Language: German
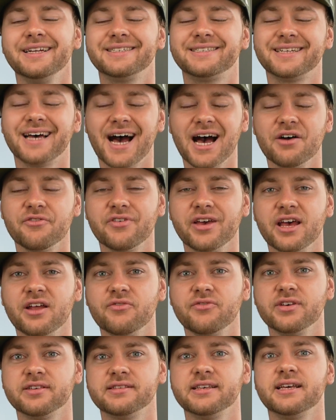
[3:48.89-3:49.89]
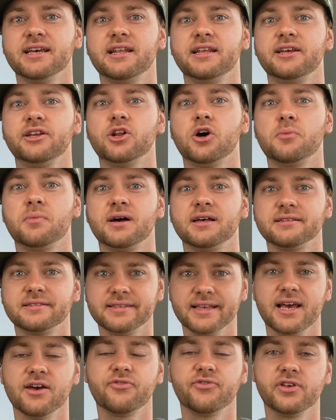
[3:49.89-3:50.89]
Da werden wir sicherlich nochmal
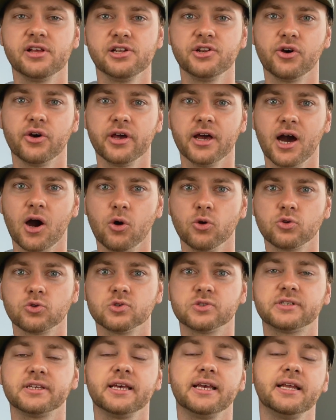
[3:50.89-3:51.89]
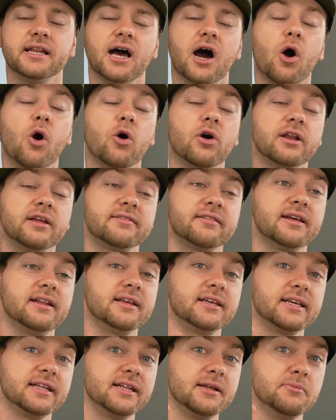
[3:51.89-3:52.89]
sehr viele neue Autos sehen, auch
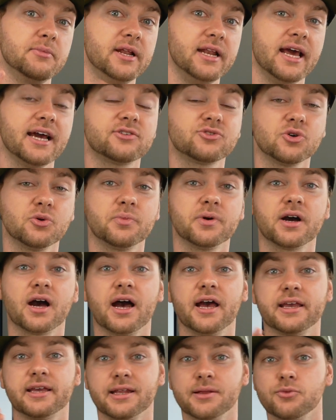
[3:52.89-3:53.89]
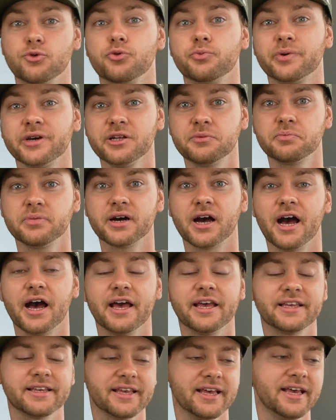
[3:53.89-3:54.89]
letztendlich in dem Elektrobereich, in dem
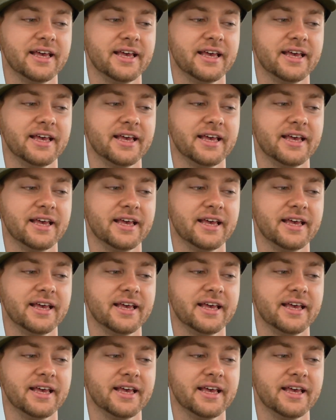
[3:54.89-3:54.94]
Hybridbereich.